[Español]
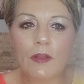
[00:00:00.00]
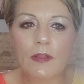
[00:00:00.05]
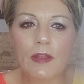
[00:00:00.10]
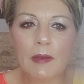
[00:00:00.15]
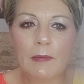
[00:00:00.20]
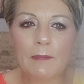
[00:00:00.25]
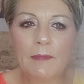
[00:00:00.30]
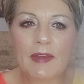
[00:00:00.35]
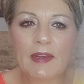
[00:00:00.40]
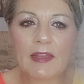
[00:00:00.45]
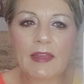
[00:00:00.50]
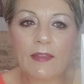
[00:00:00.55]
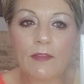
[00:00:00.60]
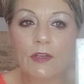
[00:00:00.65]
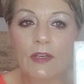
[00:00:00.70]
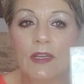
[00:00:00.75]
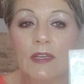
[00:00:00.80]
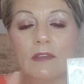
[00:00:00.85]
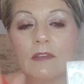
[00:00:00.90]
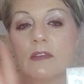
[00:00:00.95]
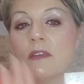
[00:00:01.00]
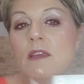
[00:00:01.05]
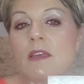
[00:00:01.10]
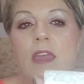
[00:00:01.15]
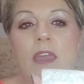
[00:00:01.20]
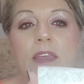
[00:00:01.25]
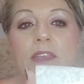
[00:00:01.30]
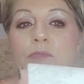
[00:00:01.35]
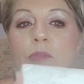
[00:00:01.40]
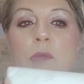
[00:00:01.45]
lo del Mercadona.
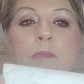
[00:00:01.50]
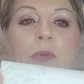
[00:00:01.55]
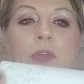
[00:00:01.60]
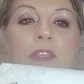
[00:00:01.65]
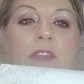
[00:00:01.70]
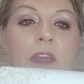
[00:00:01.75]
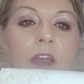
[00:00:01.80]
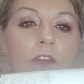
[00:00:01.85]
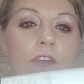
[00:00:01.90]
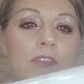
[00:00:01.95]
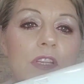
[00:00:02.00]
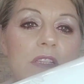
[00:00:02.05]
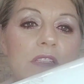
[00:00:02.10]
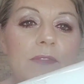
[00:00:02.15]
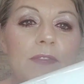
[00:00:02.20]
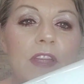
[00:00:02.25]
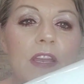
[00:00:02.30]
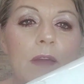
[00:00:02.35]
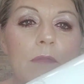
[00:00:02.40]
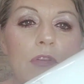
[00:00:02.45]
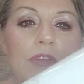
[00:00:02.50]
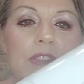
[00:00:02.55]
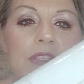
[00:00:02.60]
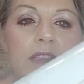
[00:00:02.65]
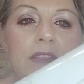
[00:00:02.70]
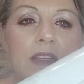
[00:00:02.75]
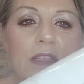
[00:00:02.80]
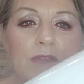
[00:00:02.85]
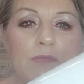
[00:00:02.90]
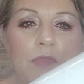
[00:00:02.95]
Es muy poquita cosa, la
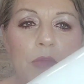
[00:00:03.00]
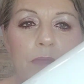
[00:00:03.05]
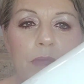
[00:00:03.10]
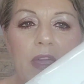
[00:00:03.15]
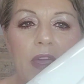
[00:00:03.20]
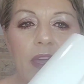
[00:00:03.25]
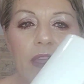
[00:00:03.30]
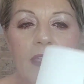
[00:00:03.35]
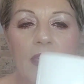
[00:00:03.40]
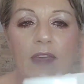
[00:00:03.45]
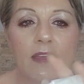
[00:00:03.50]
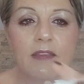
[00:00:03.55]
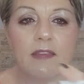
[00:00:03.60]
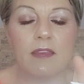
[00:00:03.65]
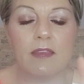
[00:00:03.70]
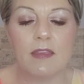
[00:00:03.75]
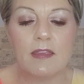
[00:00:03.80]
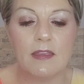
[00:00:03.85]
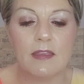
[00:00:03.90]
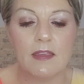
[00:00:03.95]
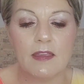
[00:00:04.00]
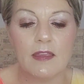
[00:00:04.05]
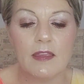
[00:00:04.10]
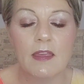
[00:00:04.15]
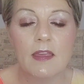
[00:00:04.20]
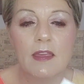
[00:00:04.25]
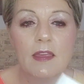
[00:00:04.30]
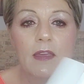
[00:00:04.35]
bolsita, es muy pequeña y,